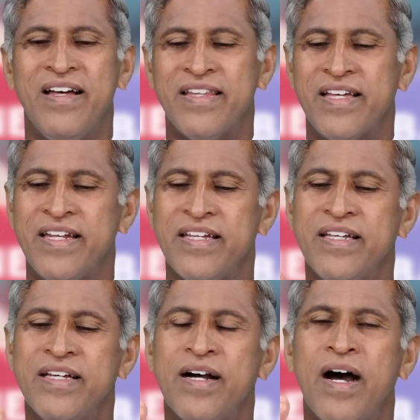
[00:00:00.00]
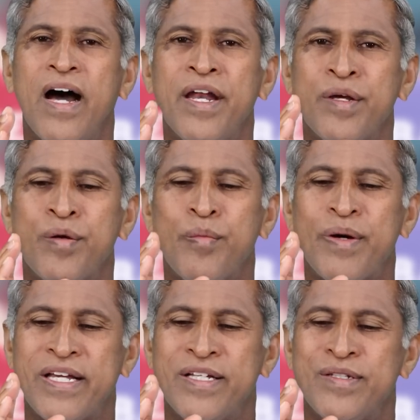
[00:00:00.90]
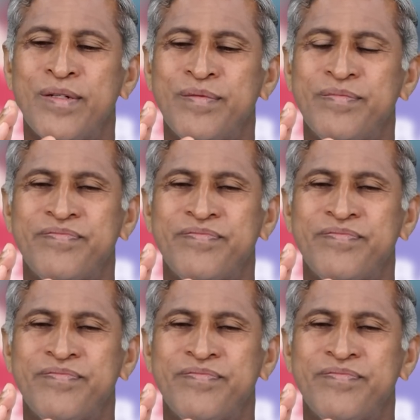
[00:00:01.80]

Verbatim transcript: అందుకని అన్ని గుమ్మడి గింజలు